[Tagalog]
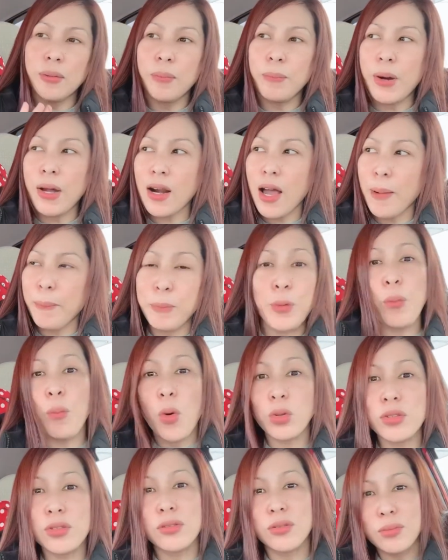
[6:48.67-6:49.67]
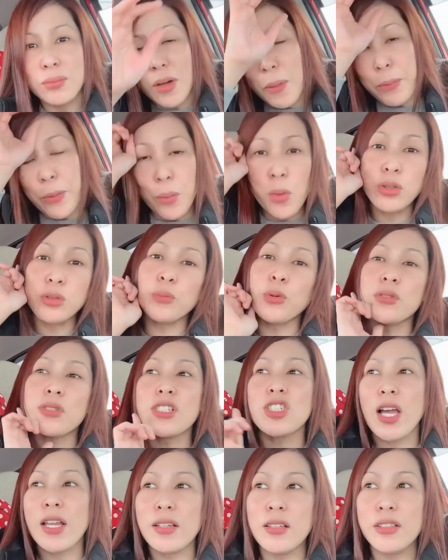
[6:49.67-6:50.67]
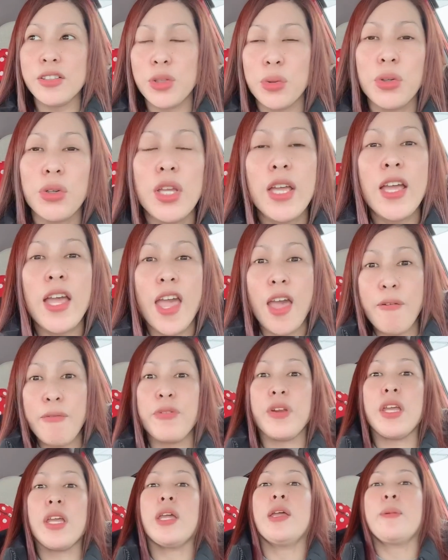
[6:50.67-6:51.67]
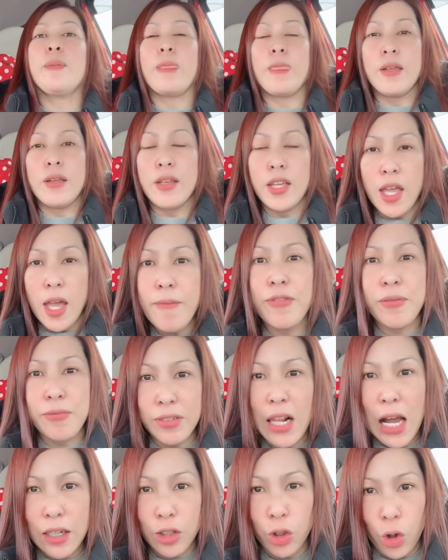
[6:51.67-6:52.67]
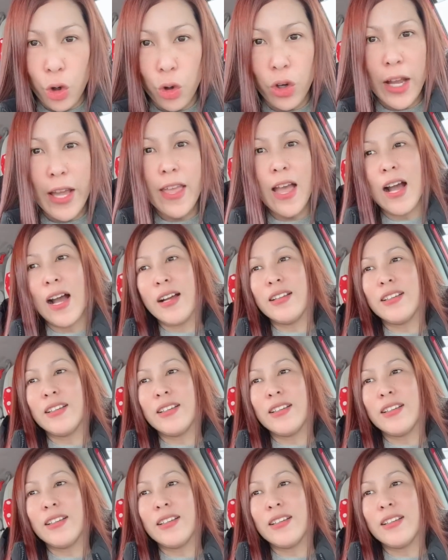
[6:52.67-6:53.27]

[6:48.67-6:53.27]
para promote mag-promote po sa channel nyo every every vlog ko. Kaya